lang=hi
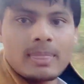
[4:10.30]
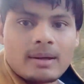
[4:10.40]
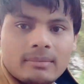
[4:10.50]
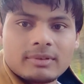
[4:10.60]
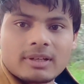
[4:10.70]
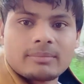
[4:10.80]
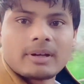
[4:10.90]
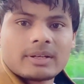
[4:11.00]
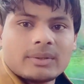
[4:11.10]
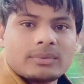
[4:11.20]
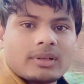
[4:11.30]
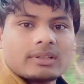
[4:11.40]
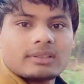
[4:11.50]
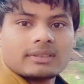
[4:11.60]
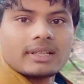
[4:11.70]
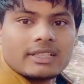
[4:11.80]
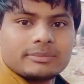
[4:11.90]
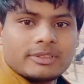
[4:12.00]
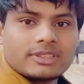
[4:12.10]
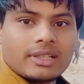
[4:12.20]
तो आप देख पा रहे हो गए गैस
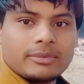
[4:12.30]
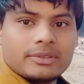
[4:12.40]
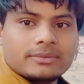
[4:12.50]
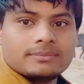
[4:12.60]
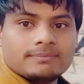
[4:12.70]
पीछे का व्यू